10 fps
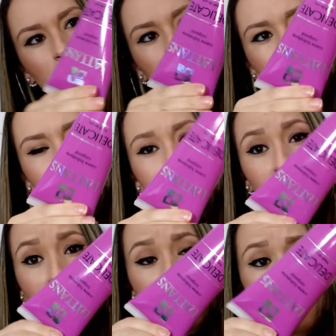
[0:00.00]
ver aí, mas já
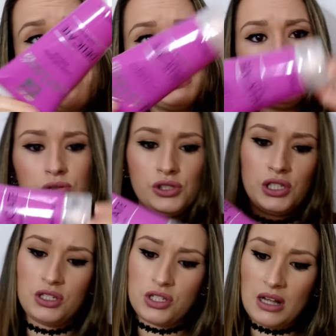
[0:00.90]
tá acabando,
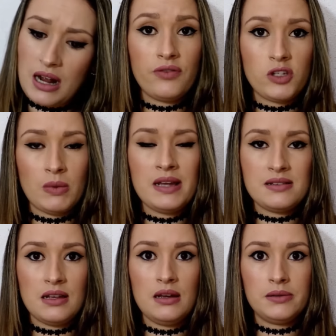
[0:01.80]
gente, tá? Eu queria fazer uma
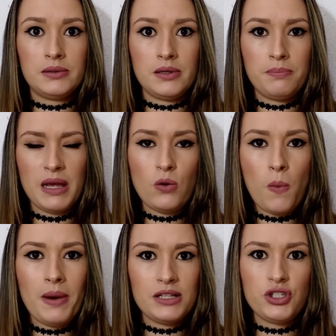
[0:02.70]
resenha é, bem
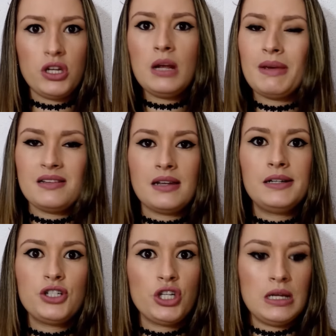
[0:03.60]
completinha, bem
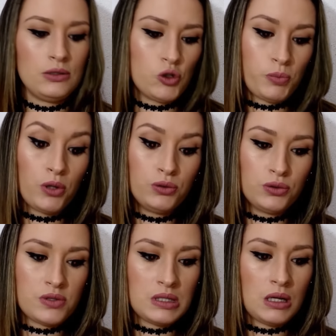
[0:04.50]
certinha dos
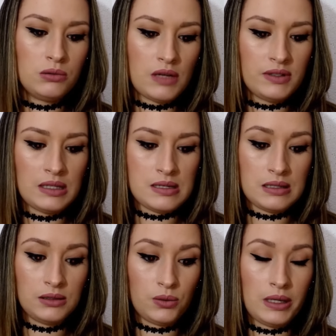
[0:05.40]
produtos. Então eu tava
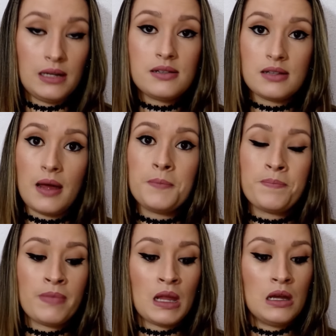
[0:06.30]
testando eles, né?
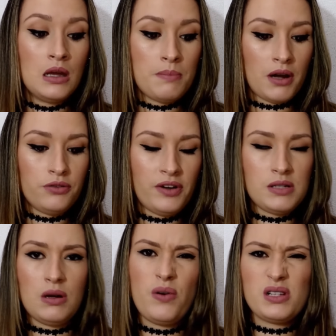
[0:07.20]
Pra não
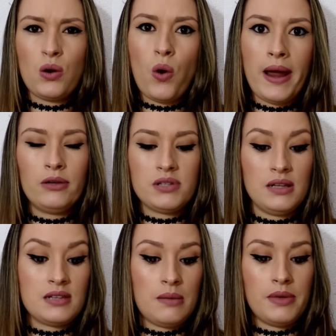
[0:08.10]
fazer uma coisa correndo
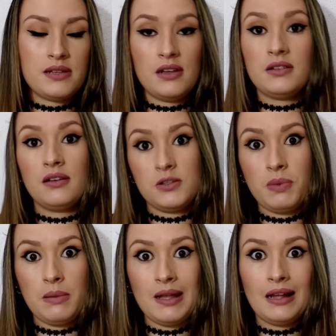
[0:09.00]
sem saber, sem ter
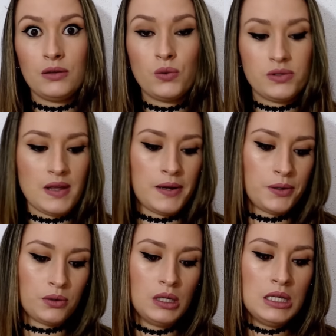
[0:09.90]
experimentado o
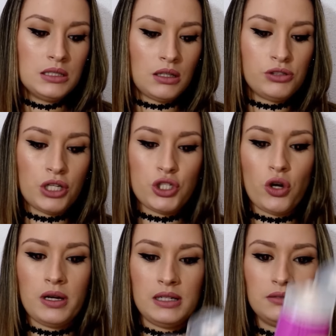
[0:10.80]
certo. Então, gente,
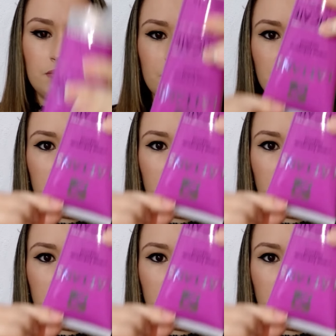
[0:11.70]
olha,